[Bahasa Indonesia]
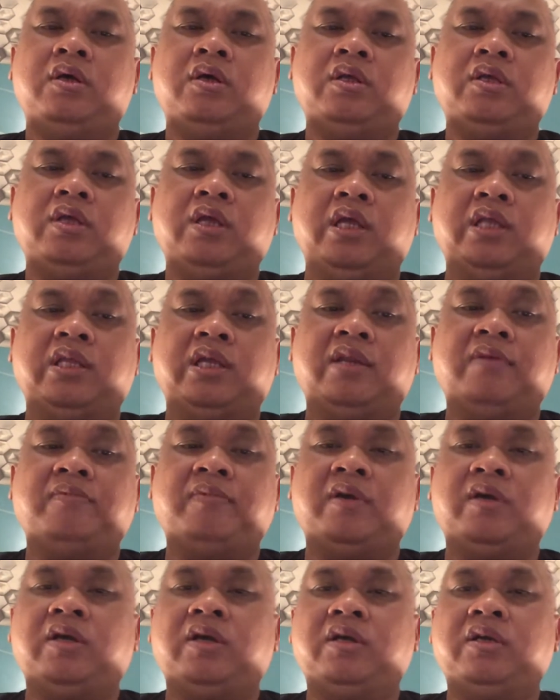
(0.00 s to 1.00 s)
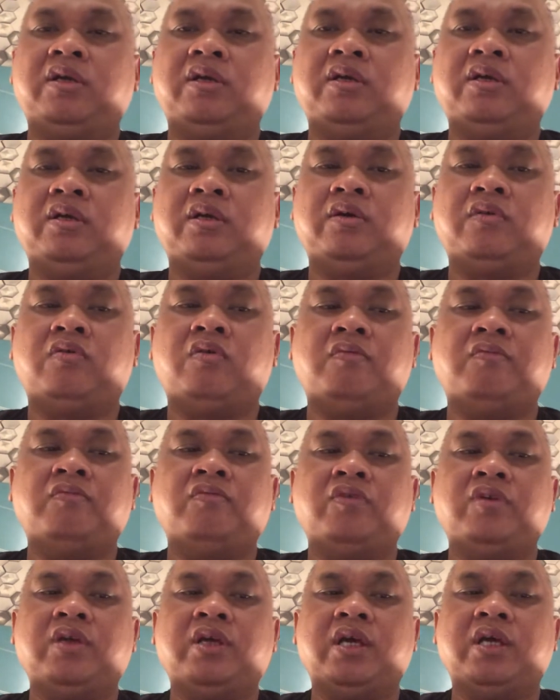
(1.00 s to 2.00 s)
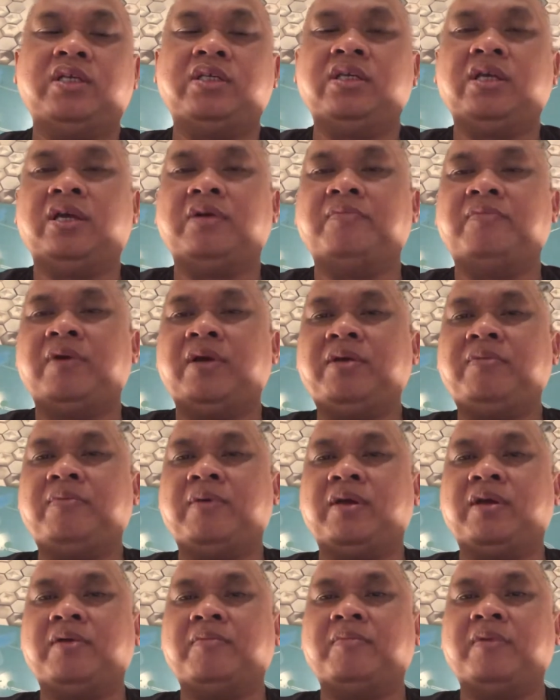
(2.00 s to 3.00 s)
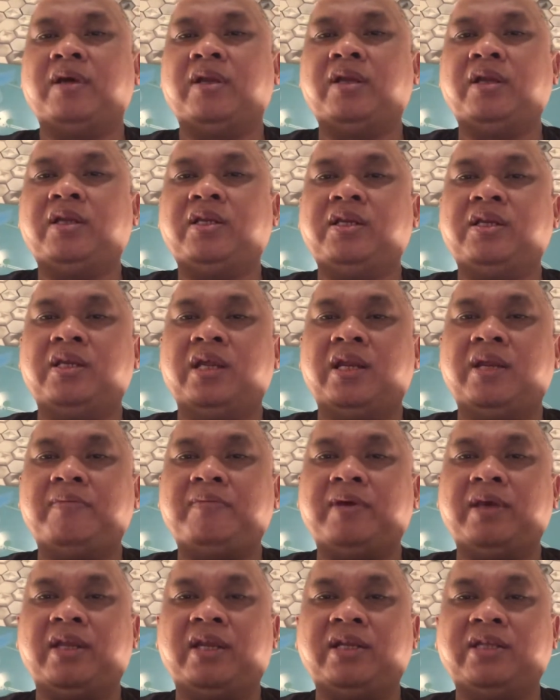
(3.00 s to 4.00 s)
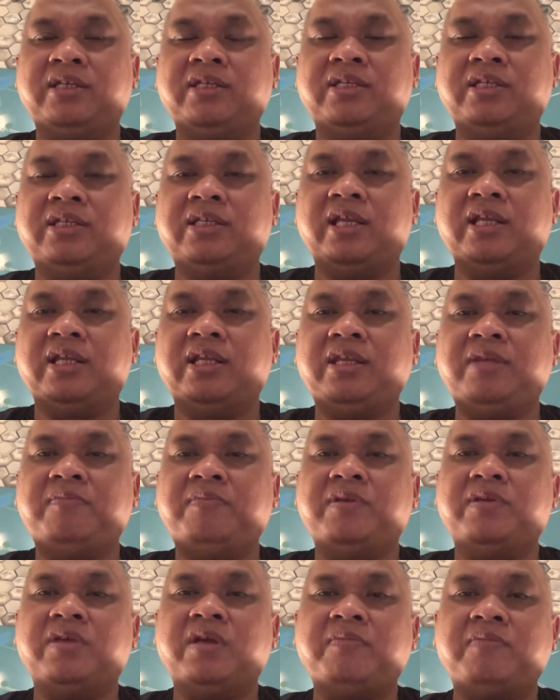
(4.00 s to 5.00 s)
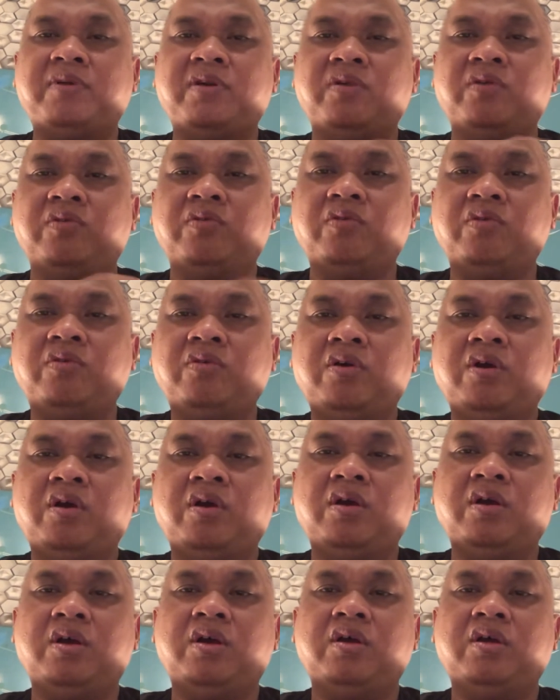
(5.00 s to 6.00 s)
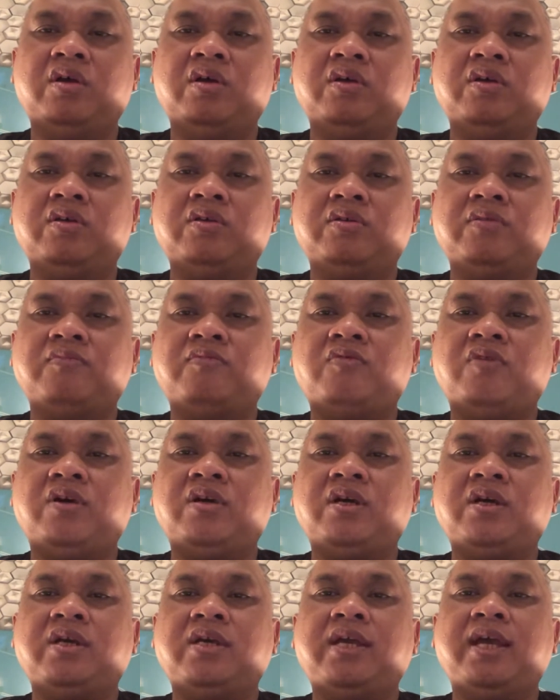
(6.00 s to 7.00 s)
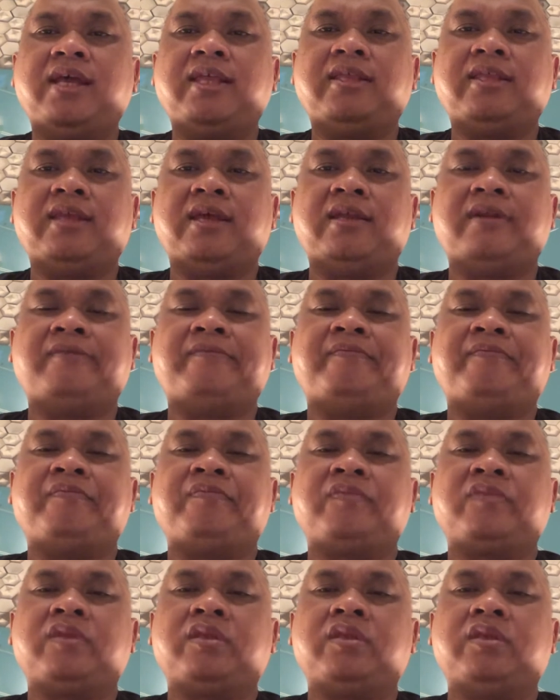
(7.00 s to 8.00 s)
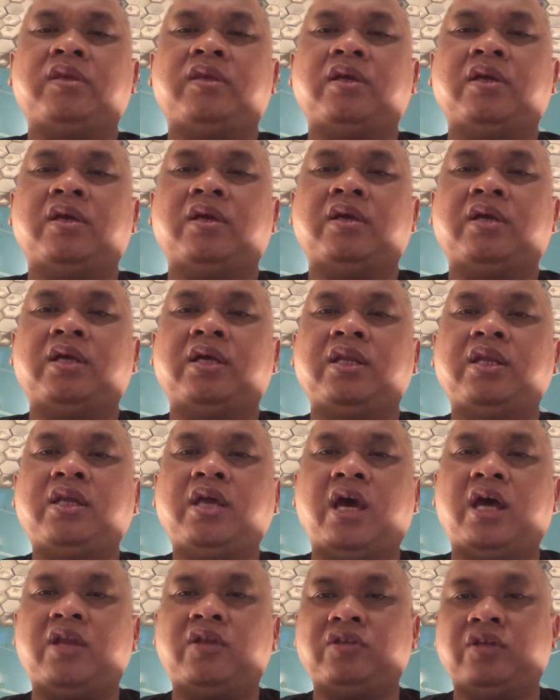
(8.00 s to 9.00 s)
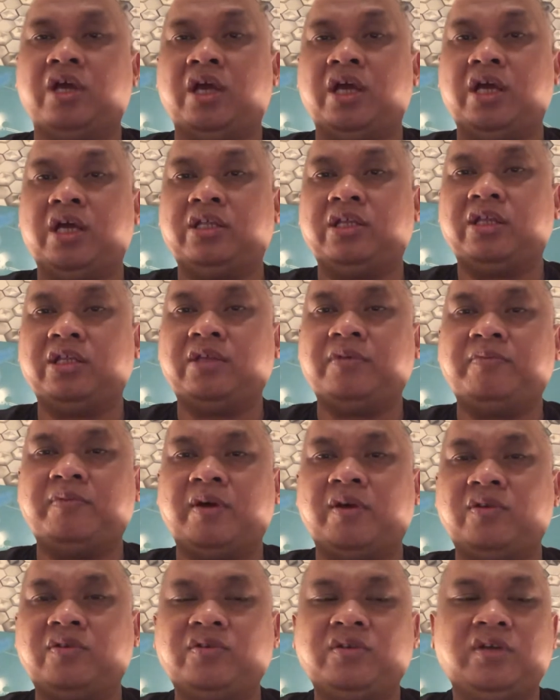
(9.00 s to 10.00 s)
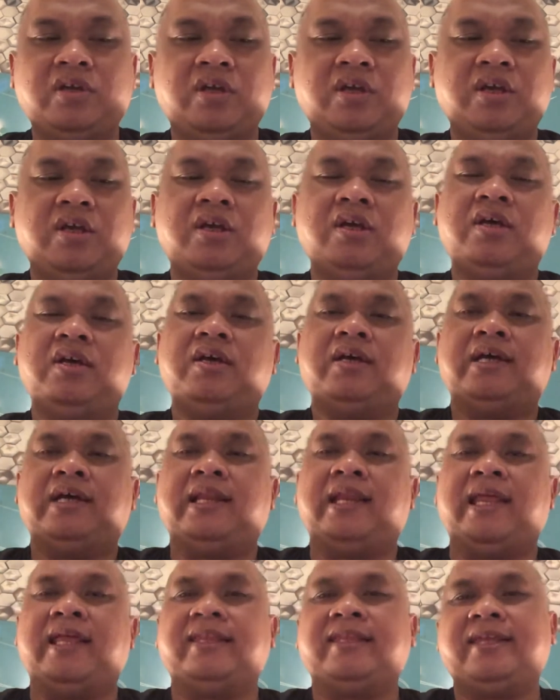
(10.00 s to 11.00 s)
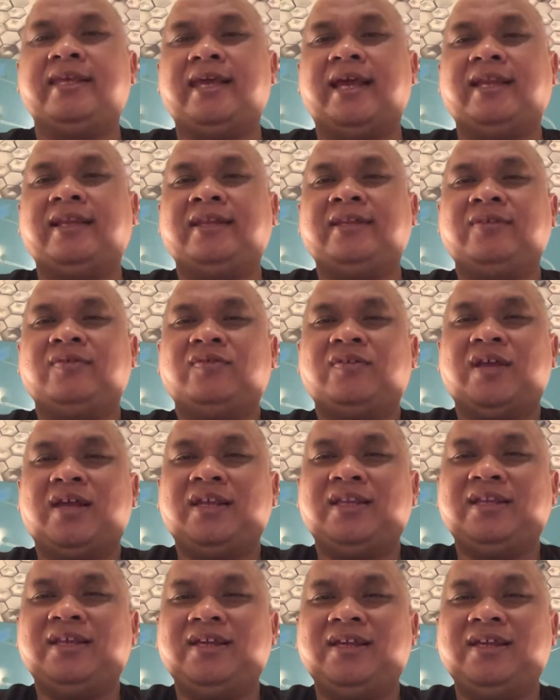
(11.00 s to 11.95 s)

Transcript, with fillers: ya tanpa komunikasi yang baik bagaimana di dalam era digital ini bisa mendukung semua kegiatan ya, ini harus ya, tetap harus latihan itu tadi